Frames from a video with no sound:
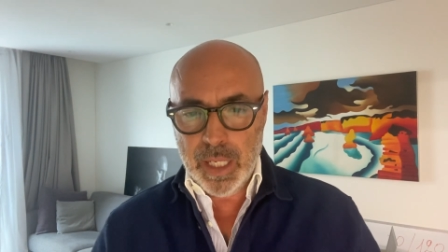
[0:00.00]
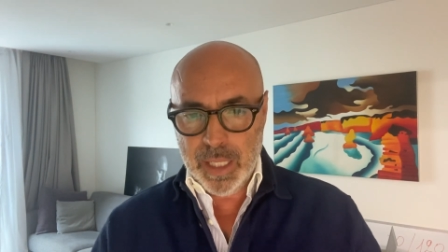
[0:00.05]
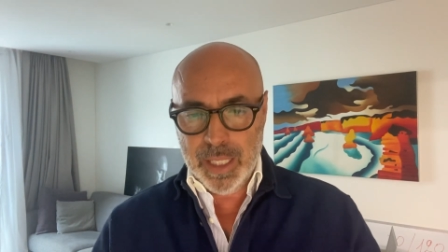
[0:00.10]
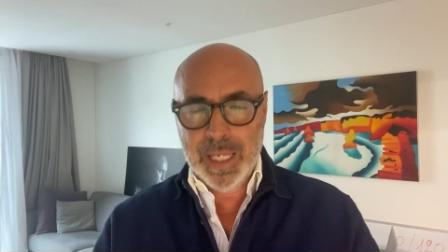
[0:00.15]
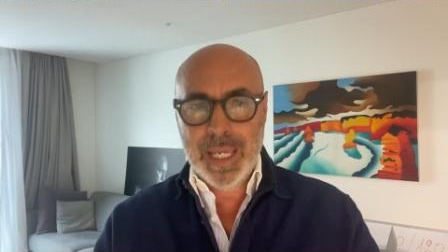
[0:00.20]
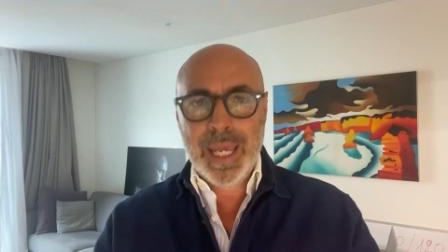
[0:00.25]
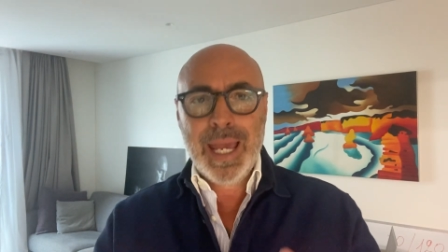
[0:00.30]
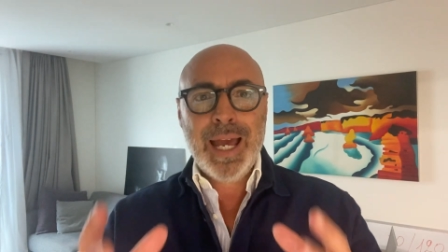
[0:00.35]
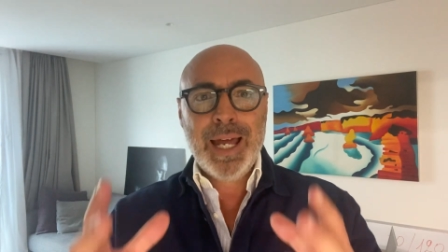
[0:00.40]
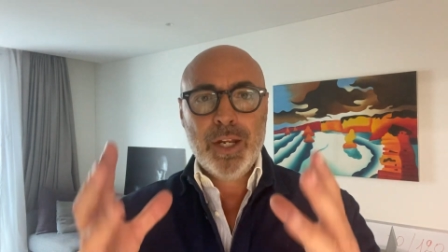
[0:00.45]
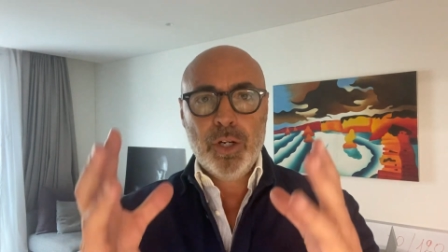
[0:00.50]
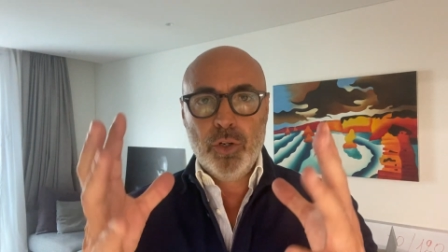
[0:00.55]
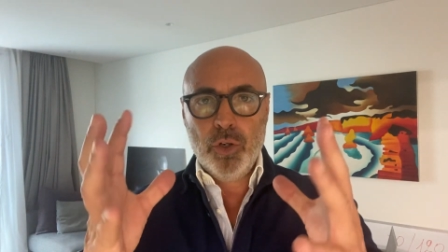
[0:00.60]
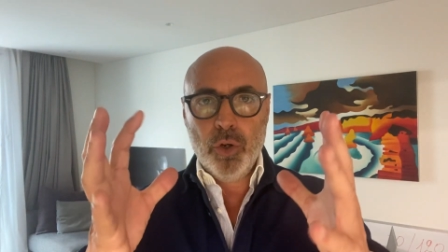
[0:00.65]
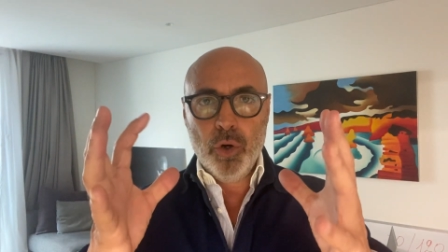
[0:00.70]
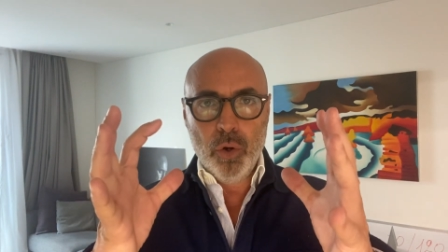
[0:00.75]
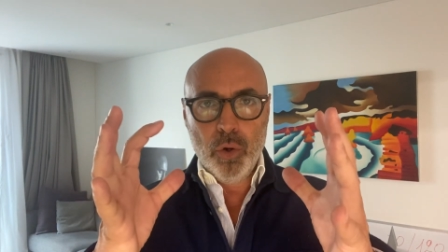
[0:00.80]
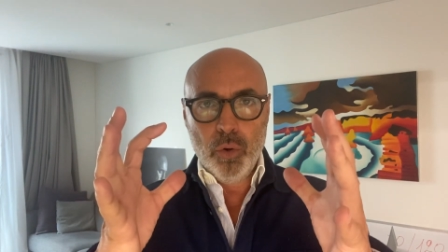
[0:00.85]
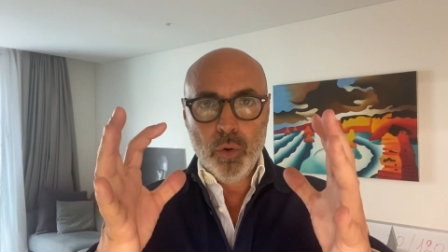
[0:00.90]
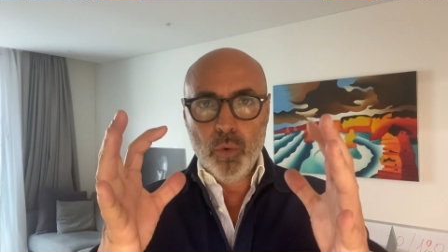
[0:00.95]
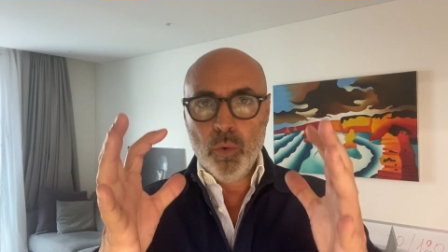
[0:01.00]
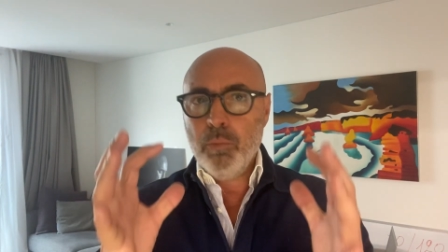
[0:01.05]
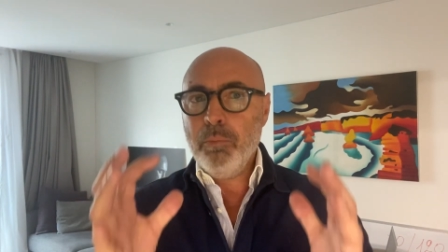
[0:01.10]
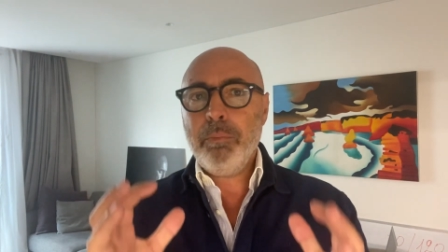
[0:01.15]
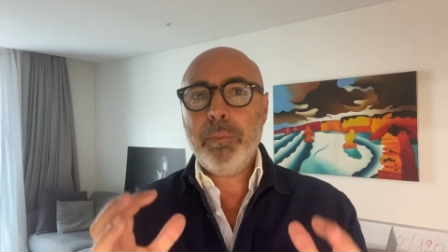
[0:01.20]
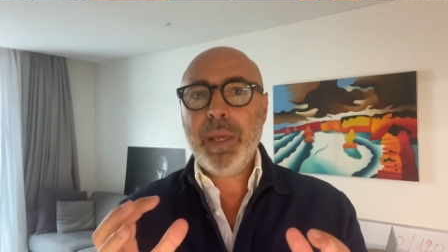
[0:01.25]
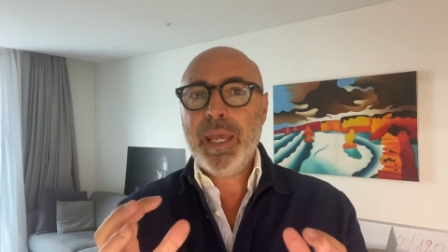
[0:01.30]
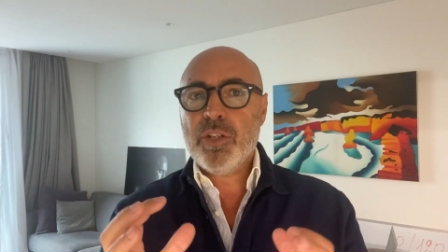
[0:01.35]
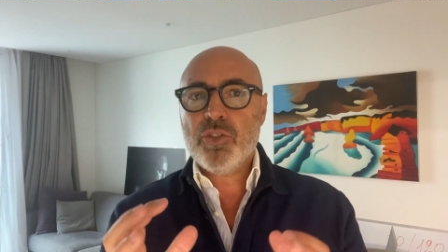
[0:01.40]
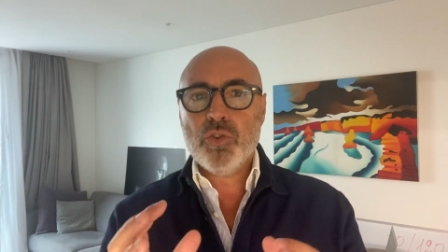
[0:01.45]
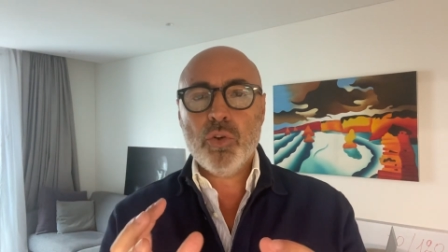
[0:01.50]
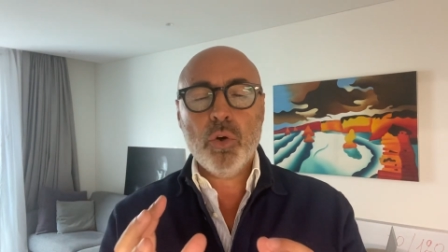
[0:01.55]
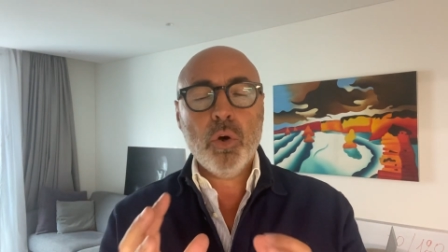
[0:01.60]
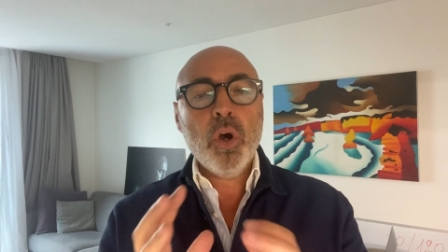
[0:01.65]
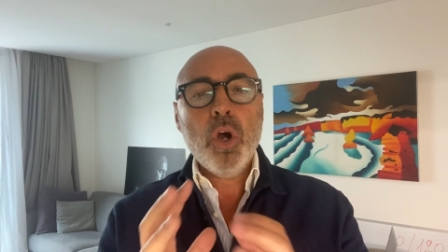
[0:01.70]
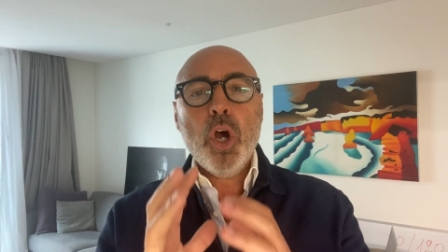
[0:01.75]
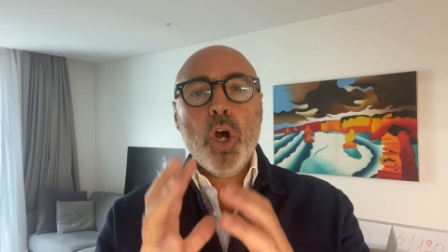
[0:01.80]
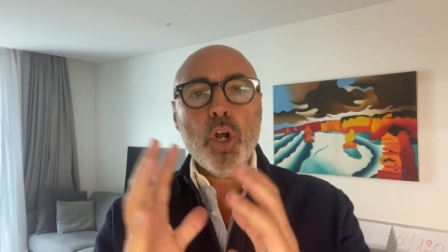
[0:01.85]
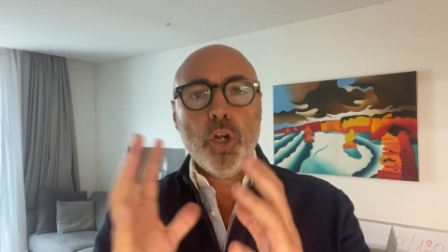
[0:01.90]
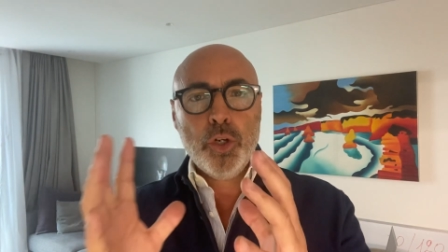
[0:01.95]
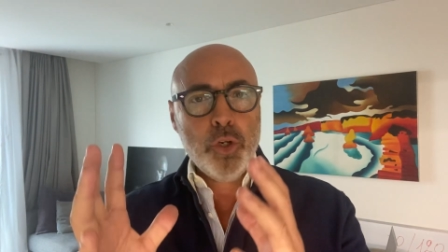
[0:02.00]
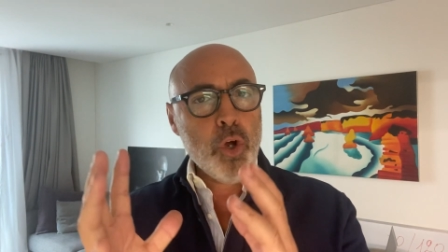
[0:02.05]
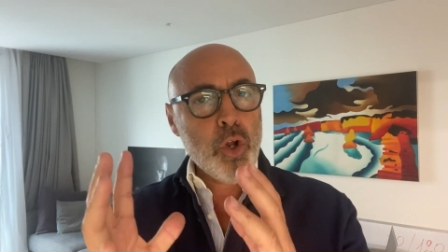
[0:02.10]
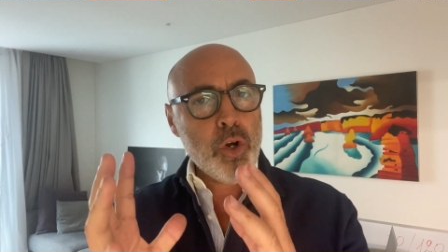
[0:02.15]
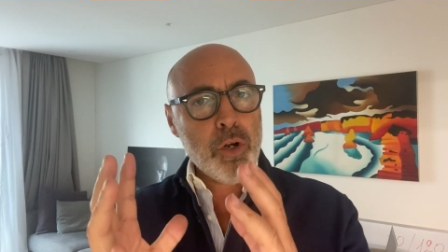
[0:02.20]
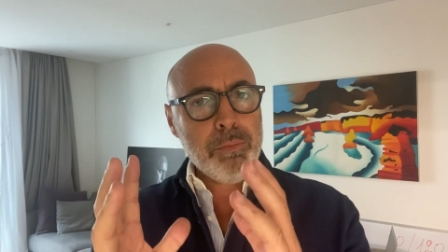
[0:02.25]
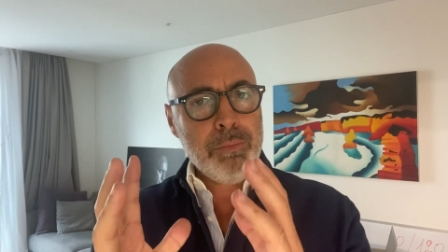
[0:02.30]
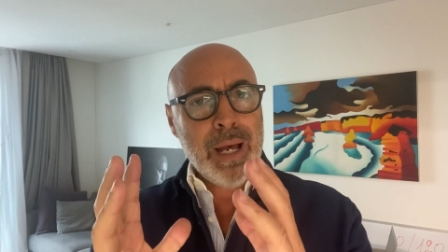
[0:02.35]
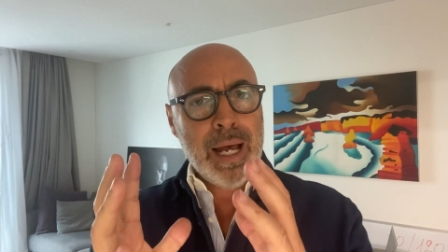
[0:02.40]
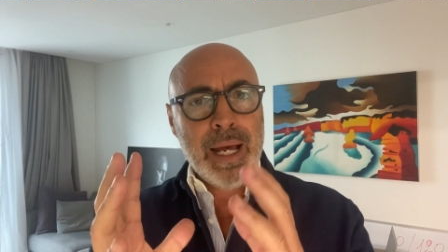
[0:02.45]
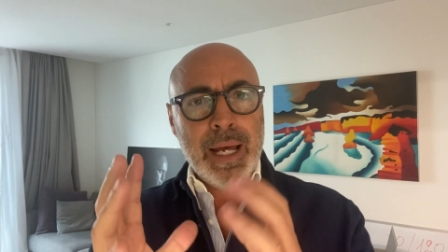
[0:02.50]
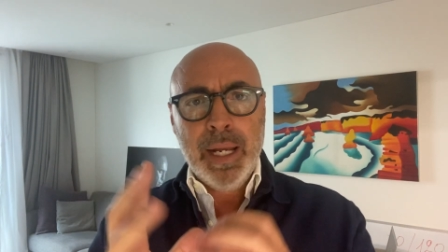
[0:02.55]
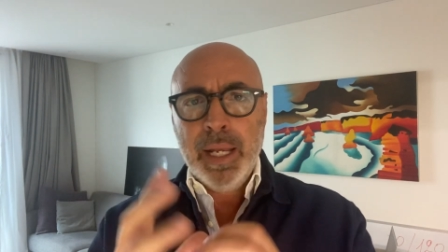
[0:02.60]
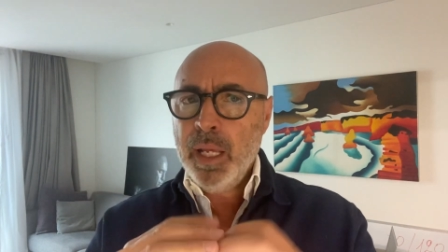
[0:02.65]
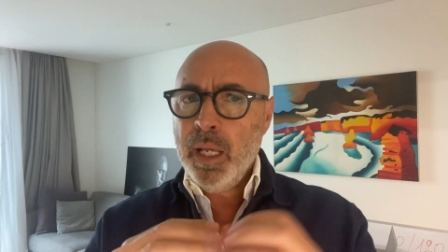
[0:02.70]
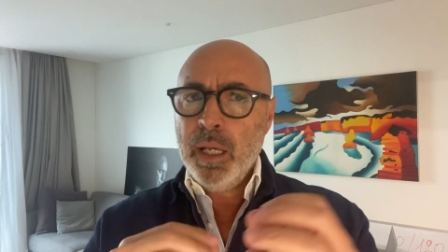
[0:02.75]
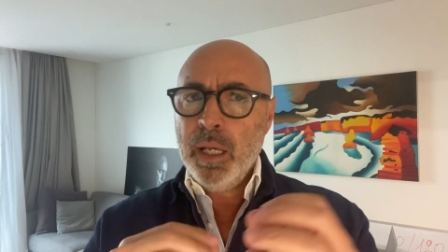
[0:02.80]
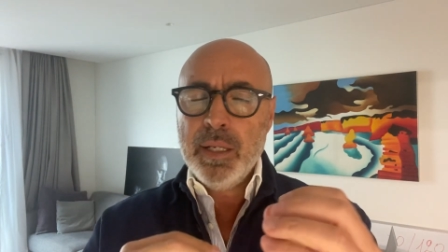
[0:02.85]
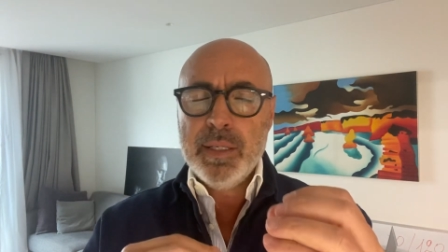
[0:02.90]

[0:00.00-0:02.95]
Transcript: che hanno un peso normale,